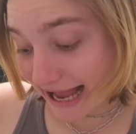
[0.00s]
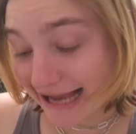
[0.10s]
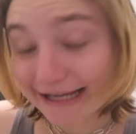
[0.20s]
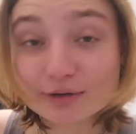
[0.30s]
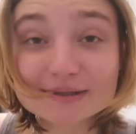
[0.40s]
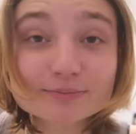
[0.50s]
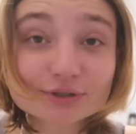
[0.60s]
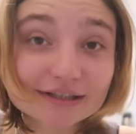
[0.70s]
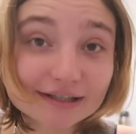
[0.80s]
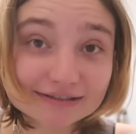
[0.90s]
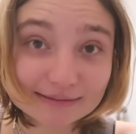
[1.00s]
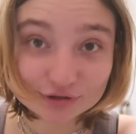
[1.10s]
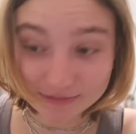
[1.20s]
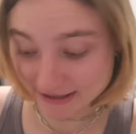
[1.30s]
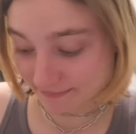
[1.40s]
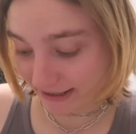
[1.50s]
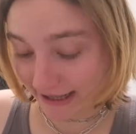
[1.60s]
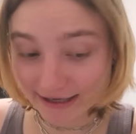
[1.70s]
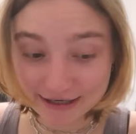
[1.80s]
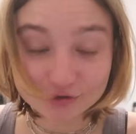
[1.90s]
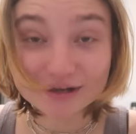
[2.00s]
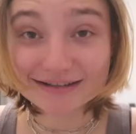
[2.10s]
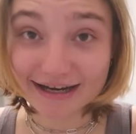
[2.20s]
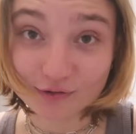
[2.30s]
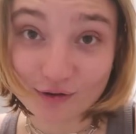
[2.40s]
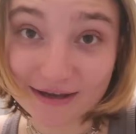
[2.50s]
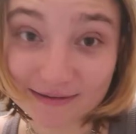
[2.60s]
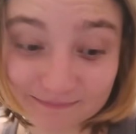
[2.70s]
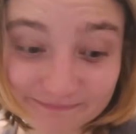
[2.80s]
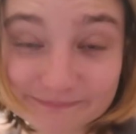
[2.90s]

Ah, y lo más importante necesitamos tapas de empanada que no la saqué todavía.